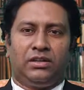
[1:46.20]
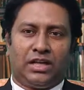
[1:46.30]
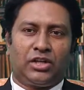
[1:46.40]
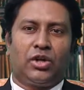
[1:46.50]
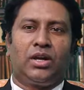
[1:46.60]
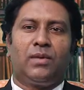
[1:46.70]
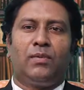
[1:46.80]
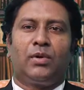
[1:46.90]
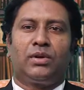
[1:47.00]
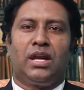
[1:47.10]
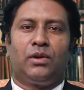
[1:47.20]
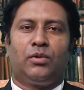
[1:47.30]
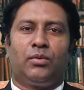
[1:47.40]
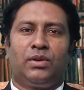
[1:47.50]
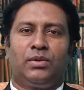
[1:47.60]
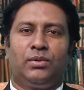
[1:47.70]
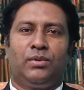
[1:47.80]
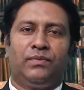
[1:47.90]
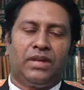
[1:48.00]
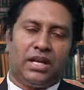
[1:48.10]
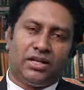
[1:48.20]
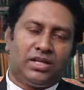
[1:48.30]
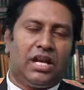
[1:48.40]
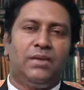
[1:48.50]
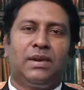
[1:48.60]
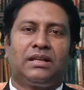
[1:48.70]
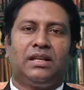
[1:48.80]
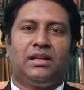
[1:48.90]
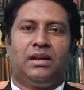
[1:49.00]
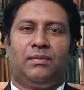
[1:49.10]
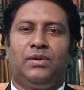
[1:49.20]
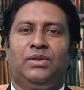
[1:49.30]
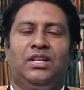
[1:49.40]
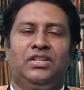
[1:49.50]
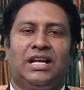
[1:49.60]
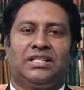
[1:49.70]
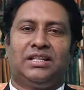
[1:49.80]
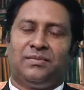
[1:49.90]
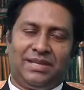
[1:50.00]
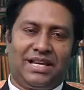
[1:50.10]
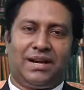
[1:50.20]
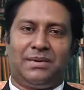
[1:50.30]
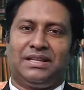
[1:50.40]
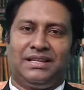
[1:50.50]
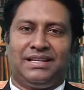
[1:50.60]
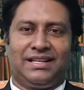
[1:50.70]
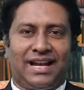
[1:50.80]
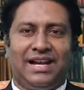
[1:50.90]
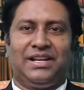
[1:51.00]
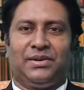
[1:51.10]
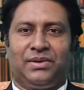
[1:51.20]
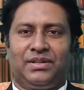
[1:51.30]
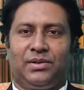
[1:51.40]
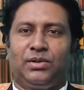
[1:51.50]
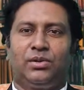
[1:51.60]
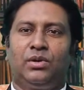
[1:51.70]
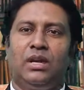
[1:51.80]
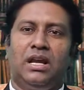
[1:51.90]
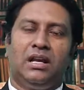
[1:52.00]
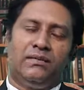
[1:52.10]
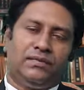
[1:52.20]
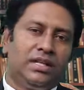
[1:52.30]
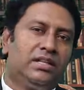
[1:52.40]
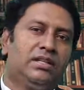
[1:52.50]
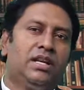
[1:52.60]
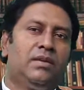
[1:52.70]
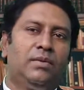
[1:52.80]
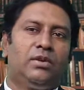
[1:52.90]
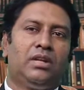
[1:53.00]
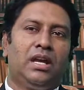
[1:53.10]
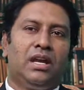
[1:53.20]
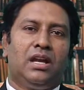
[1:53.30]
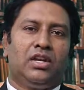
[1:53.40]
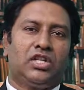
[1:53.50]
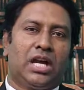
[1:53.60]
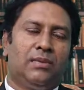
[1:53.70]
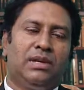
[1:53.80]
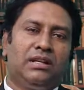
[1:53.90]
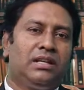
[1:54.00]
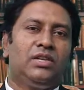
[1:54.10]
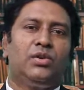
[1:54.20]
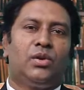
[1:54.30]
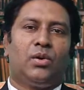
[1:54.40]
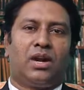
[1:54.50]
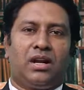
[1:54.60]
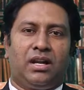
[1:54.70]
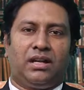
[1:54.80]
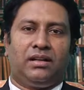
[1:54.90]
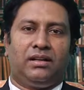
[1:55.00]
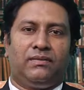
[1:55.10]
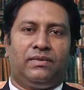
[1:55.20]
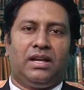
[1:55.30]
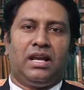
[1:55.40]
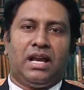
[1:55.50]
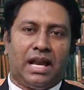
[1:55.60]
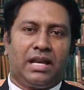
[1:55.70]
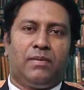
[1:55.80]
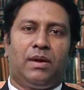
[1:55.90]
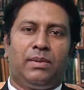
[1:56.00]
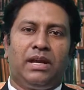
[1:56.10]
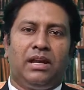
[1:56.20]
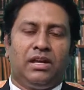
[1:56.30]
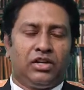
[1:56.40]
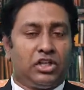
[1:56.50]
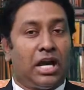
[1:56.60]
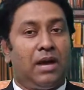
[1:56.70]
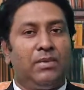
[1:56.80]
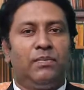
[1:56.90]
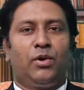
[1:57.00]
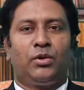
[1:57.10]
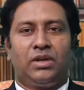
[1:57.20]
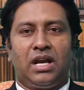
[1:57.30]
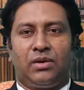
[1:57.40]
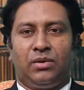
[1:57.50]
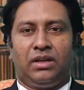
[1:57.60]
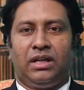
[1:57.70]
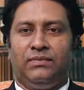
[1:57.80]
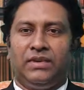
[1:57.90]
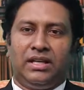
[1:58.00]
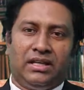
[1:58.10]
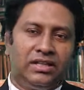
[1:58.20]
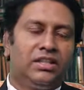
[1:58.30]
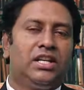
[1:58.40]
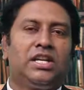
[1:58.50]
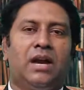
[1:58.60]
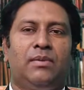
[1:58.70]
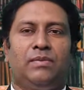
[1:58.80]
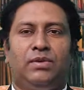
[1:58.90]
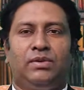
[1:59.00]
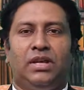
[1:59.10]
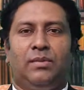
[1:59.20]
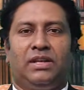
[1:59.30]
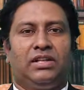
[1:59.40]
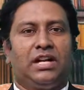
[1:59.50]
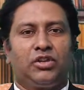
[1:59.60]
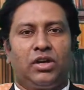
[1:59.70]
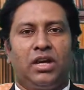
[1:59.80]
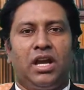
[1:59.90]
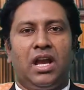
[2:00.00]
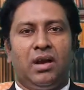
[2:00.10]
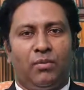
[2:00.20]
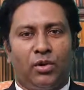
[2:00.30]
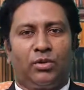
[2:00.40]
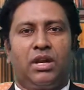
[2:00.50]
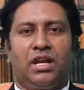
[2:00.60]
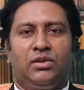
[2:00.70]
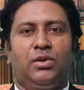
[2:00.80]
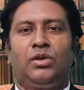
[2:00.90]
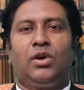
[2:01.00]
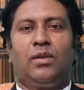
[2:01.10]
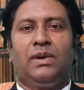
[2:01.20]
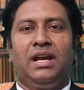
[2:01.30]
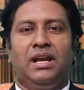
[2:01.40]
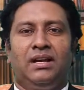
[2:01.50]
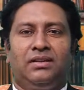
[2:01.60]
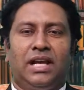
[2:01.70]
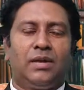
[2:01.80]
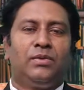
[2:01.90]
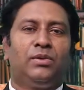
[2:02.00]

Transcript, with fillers: যার সঙ্গে পরকিয়া করবে শুধু সেই ব্যক্তির বিরুদ্ধেই শাস্তির বিধান আমাদের দেশে আইনে রয়েছে অথচ স্ত্রীর বিরুদ্ধে স্বামীর কিছুই করার নেই একইভাবে স্বামী পরকিয়া করলে স্ত্রী স্বামীর বিরুদ্ধে বা যার সঙ্গে পরকিয়ায় জড়িত হবে তার